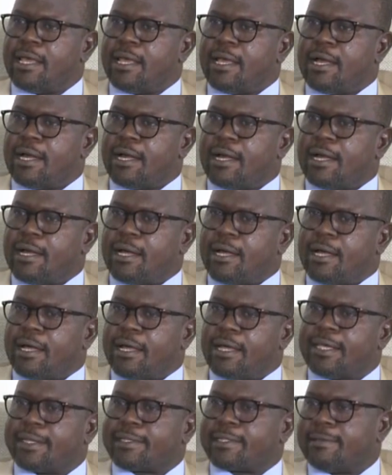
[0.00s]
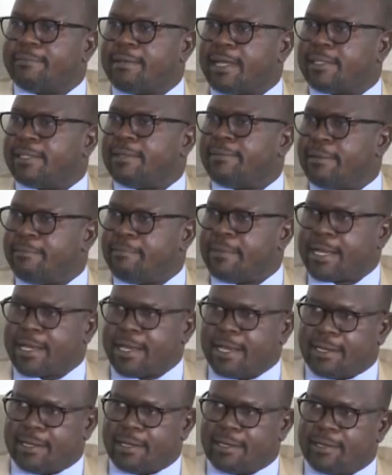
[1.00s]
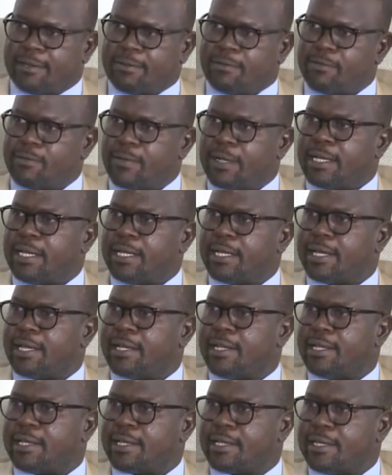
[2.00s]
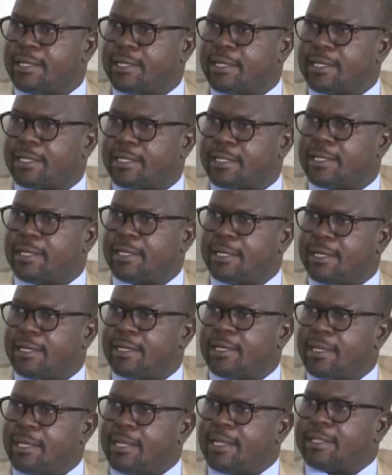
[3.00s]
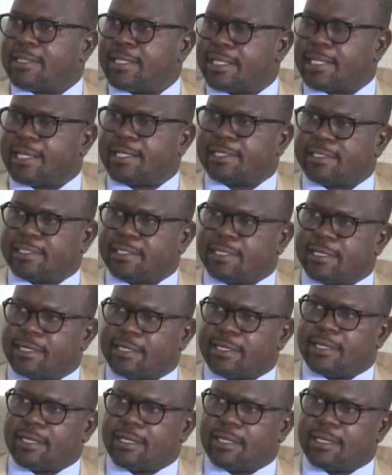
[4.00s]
آه ارتباطنا بالمكان هو اللي يخليك انك انت تتاثر